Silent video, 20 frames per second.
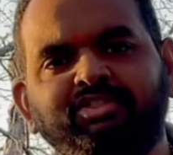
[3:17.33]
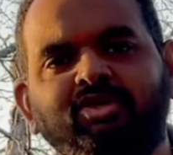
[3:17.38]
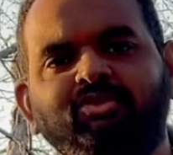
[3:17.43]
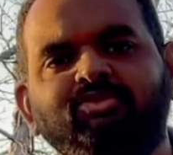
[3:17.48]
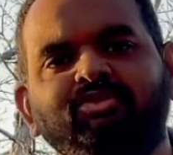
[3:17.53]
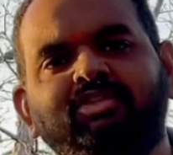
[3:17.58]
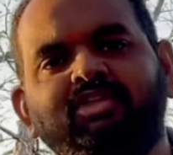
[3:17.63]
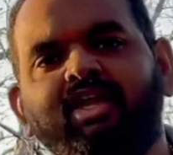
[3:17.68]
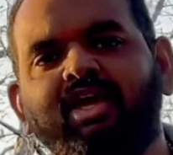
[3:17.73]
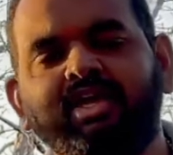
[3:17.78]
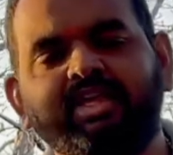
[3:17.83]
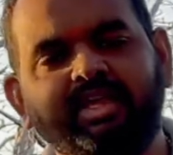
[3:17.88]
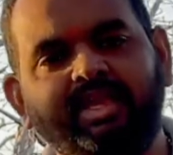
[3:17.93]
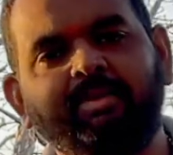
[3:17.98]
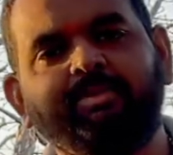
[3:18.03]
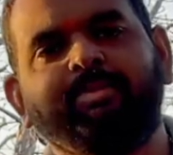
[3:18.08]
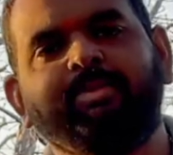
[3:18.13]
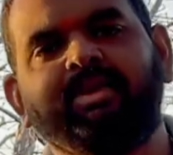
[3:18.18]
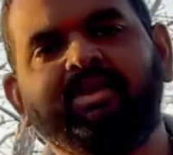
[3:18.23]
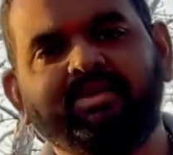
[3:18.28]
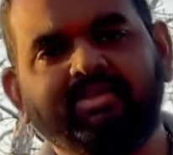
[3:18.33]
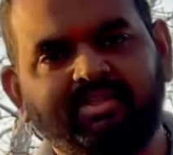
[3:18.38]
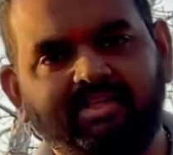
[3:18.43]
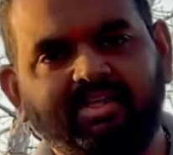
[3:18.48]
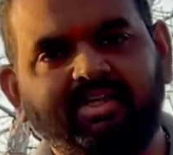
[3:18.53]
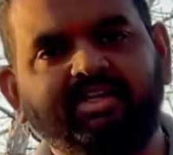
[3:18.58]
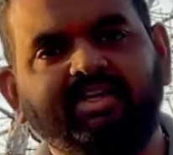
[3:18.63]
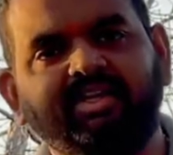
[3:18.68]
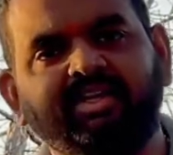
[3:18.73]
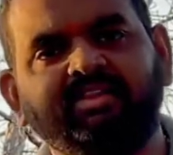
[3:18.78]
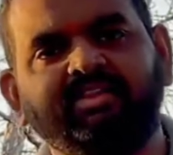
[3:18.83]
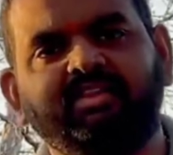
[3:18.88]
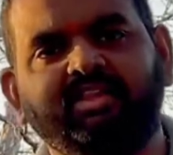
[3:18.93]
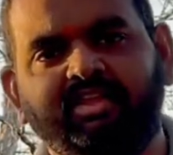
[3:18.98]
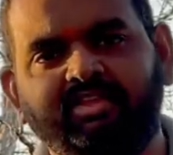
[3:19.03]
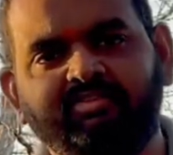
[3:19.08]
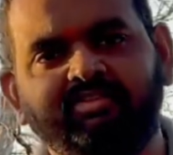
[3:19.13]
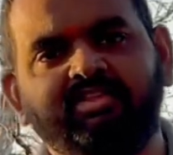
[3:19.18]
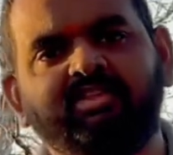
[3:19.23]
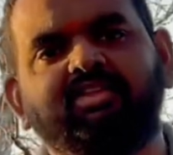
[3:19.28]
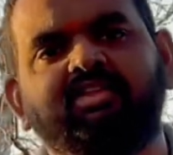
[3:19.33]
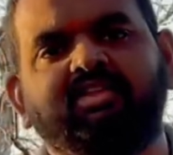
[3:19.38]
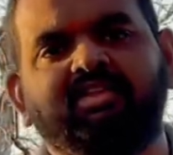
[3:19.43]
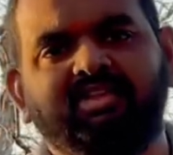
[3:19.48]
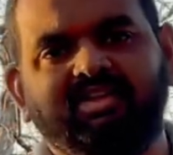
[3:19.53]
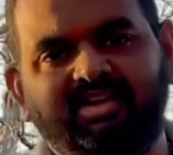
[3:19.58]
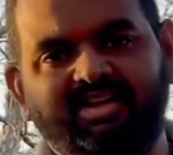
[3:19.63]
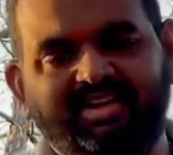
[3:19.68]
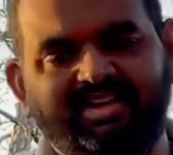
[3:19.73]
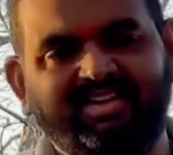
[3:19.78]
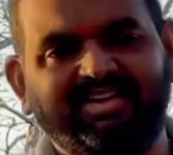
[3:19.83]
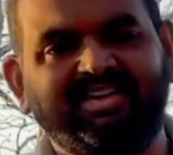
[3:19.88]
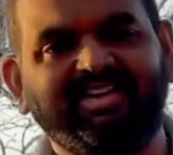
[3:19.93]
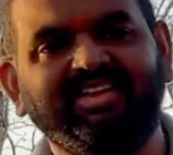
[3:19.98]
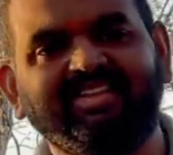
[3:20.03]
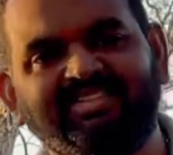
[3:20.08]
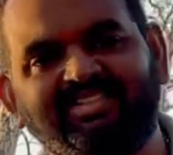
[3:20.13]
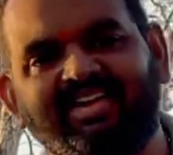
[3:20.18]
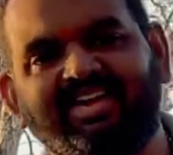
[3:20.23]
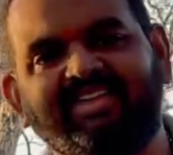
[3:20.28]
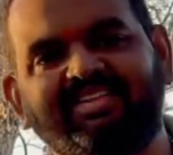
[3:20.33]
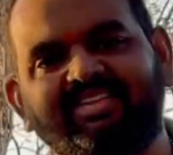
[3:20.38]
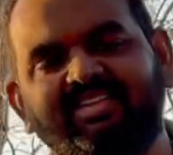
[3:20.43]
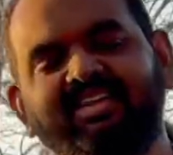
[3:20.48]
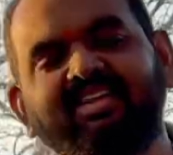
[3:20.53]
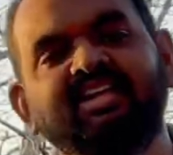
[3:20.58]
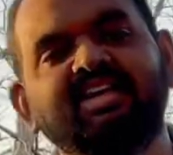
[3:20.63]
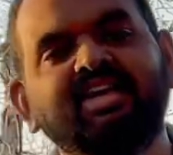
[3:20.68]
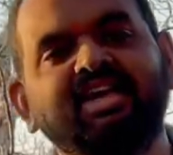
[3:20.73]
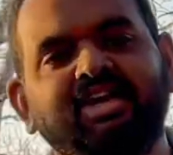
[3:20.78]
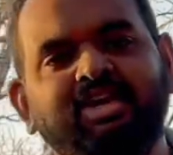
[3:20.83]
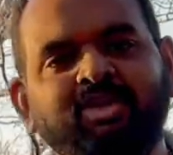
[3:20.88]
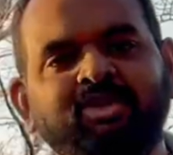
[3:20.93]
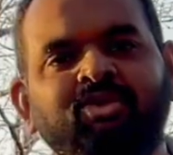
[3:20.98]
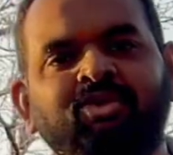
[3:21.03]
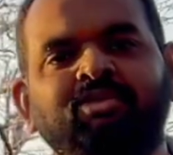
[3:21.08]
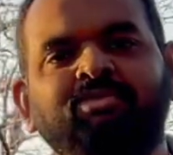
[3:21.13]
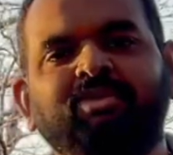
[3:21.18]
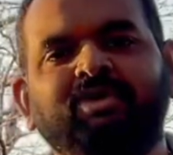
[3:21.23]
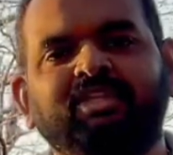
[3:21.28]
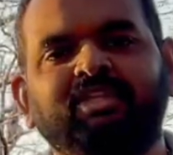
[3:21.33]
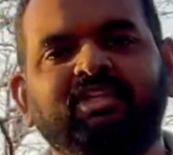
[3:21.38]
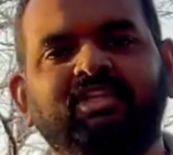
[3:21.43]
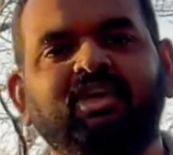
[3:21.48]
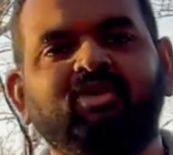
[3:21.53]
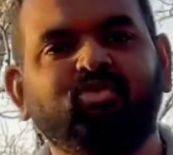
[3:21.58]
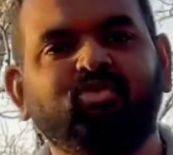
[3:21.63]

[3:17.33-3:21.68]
சவுத்தில் ஏப்ரல் தேர்ட்டீன்த்தே வந்து ரிலீஸ் ஆகுது இன்னொன்று பார்த்தீங்கன்னா